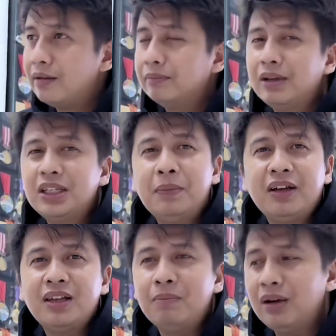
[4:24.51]
masih pakai
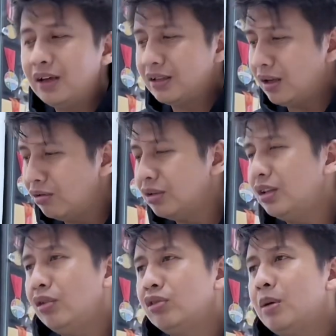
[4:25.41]
sambal guys kalau di
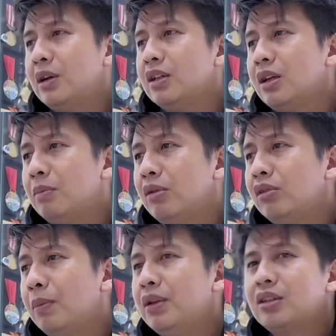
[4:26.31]
sini gak usah pakai sambal
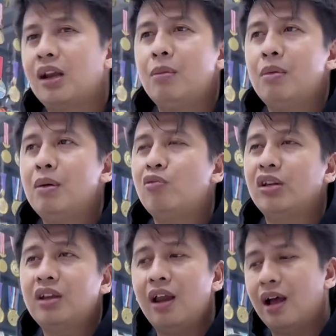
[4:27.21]
udah pedes karena memang
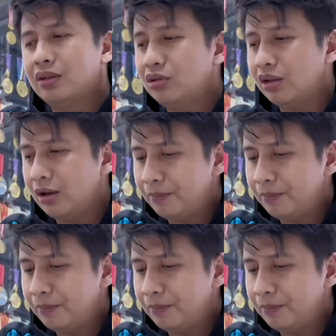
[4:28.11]
buatnya langsung ya